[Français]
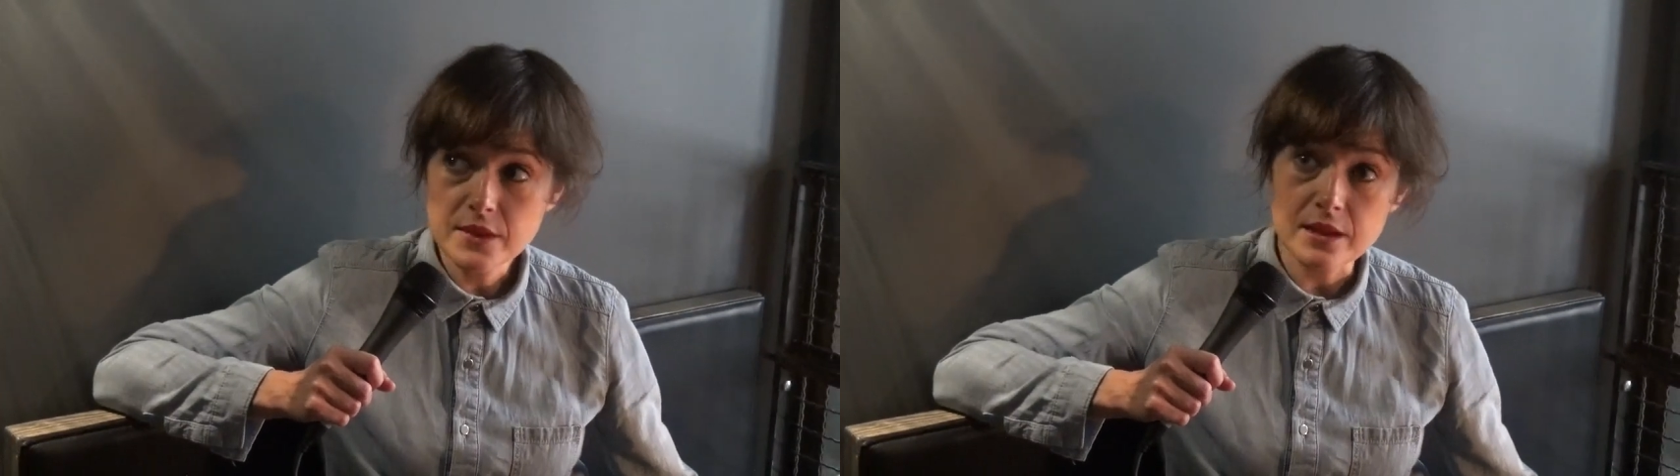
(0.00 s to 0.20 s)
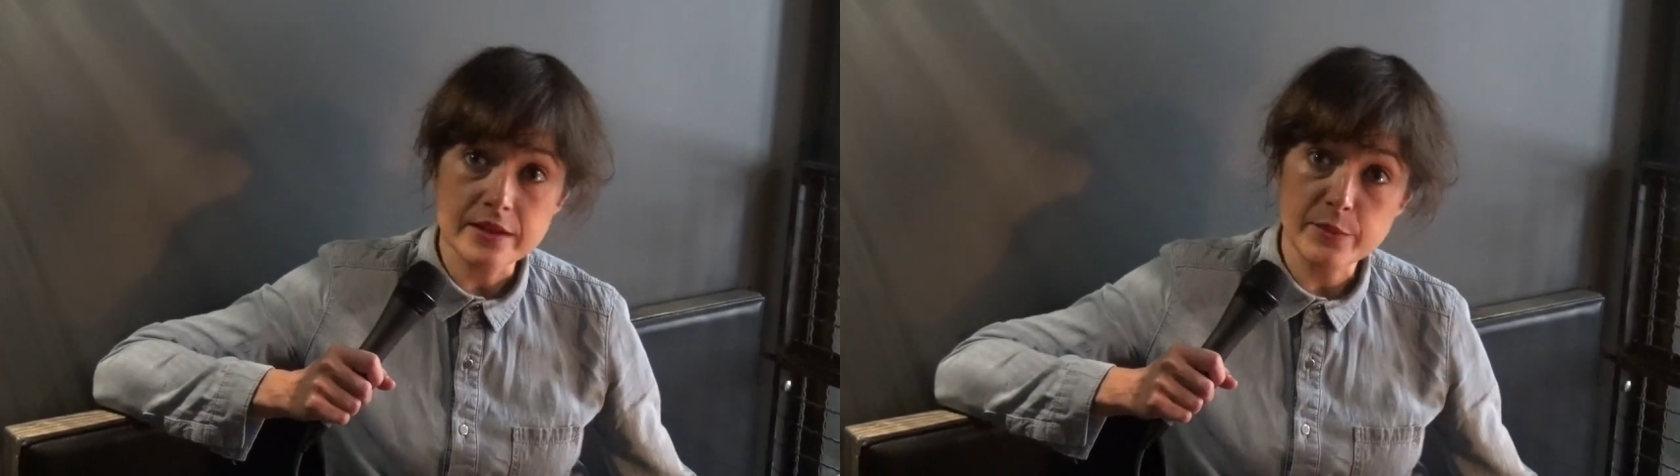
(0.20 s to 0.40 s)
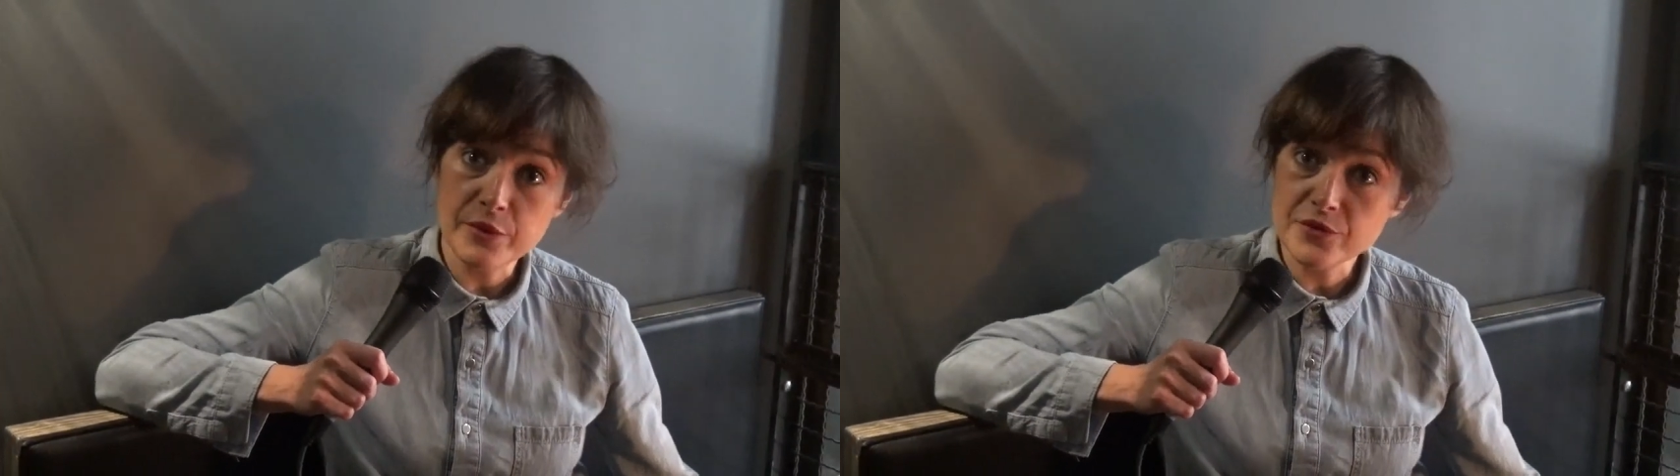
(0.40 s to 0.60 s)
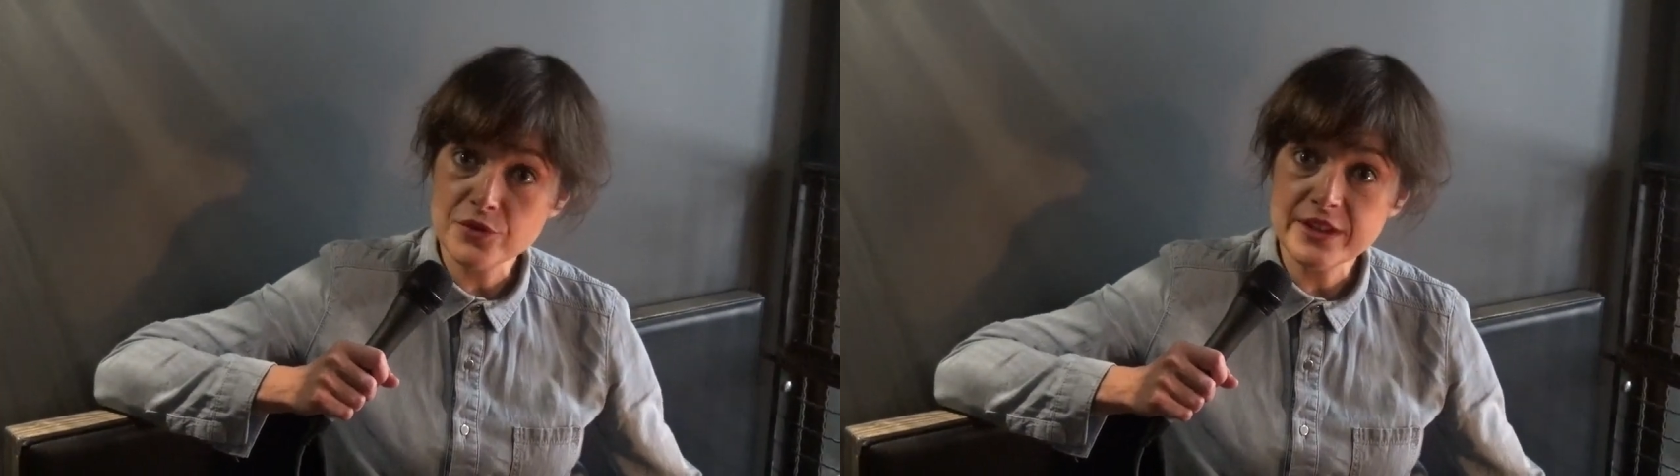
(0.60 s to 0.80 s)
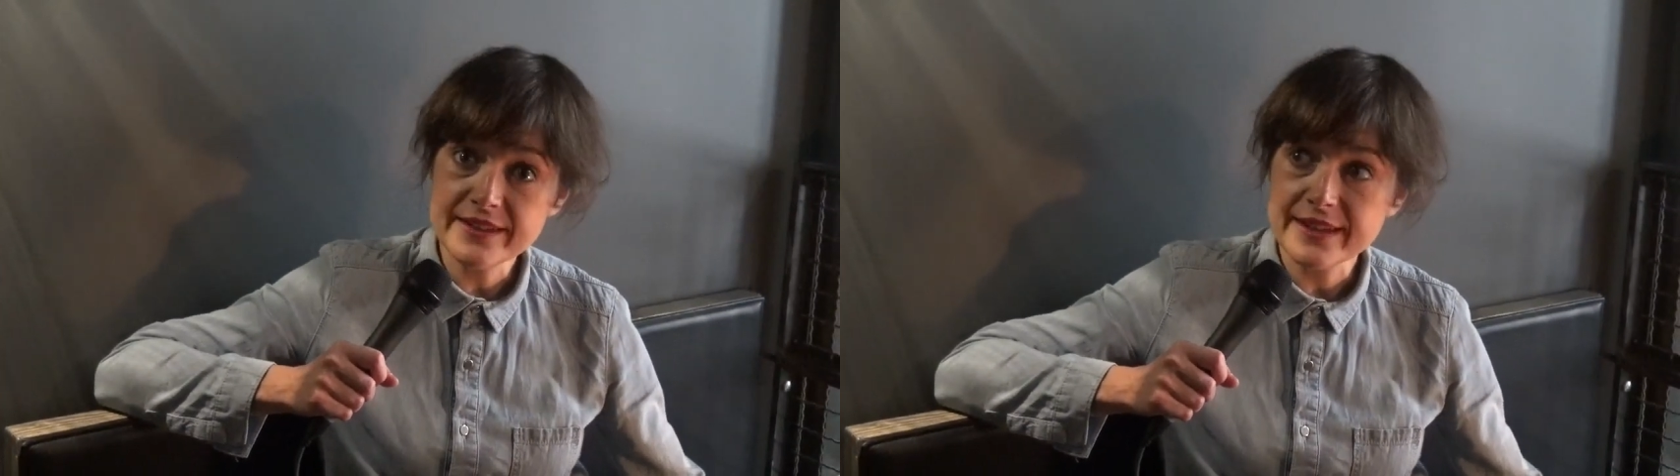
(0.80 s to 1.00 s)
qui peuvent
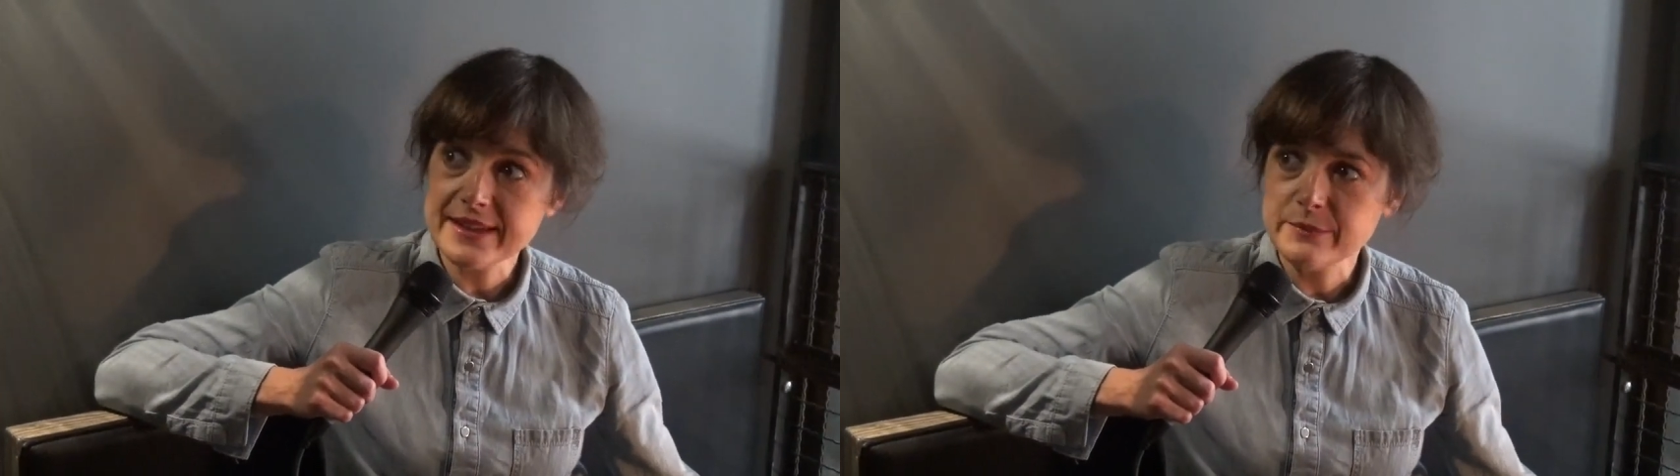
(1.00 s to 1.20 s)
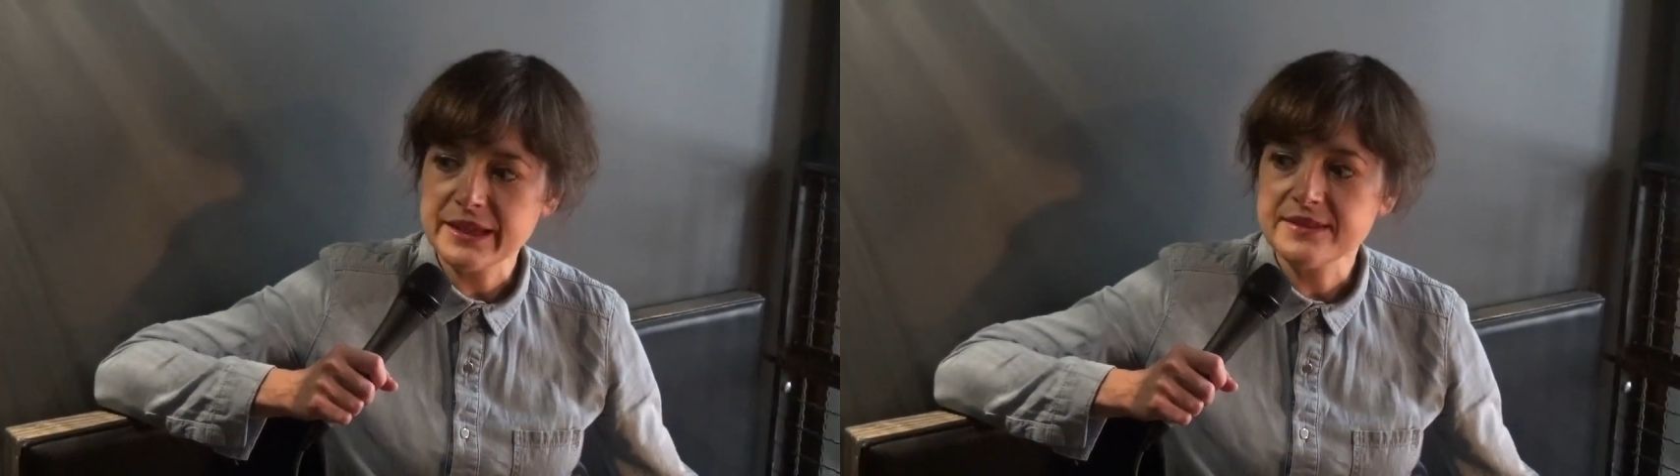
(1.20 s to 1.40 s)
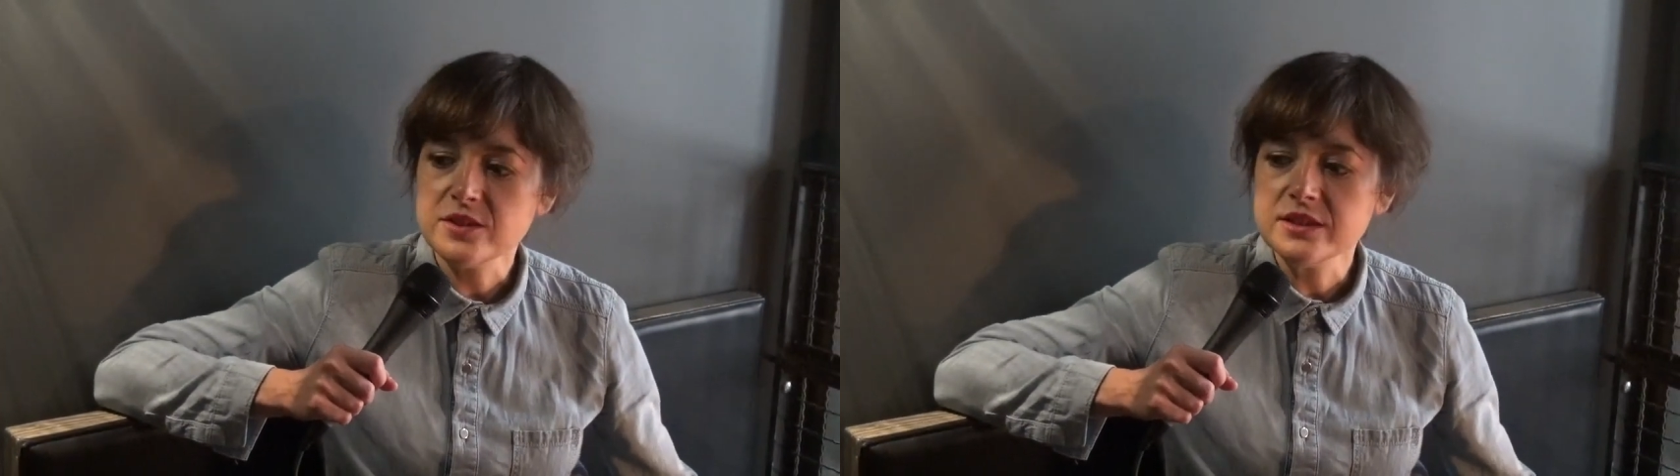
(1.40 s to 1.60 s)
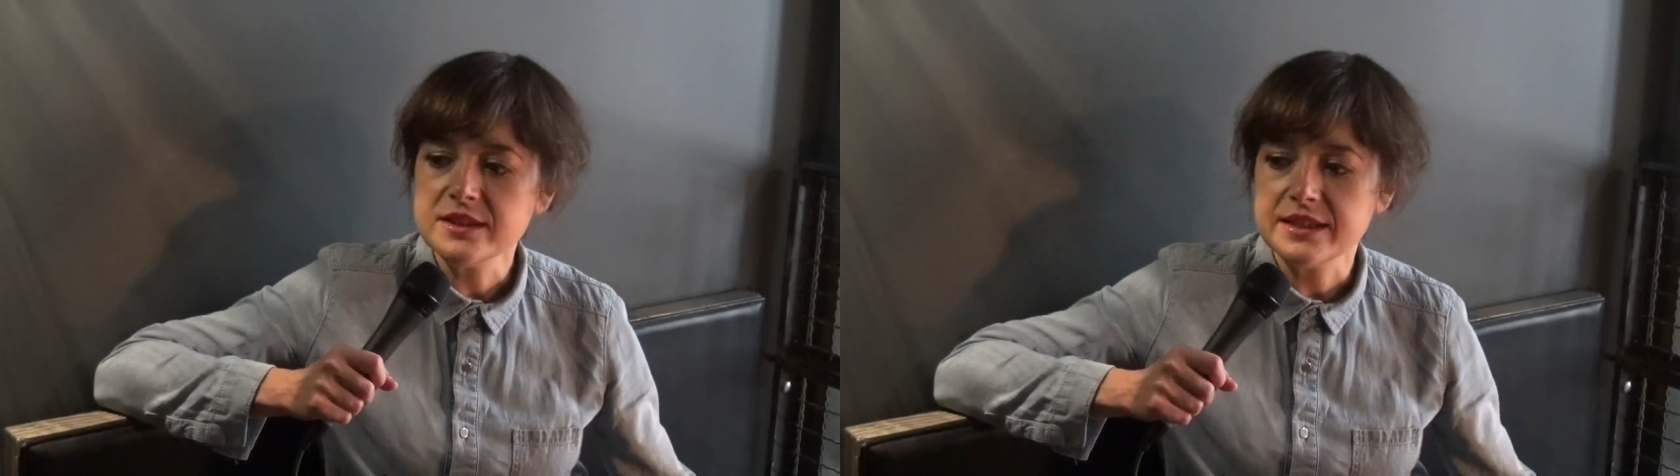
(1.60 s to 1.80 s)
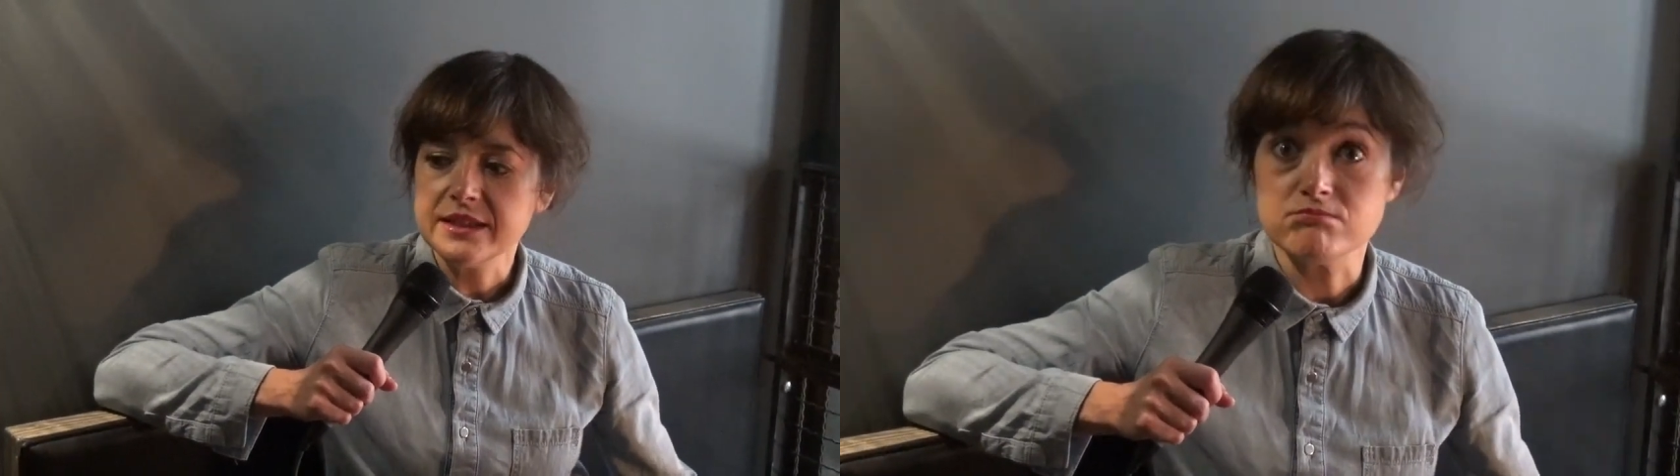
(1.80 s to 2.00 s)
choquer certaines personnes
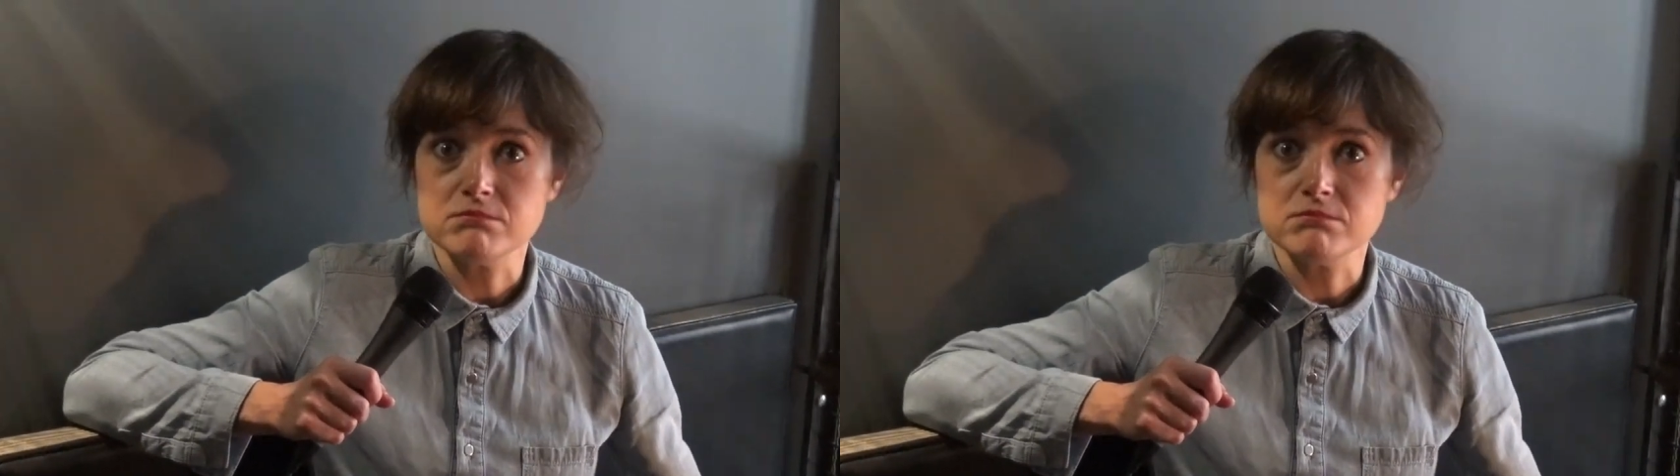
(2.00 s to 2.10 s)
et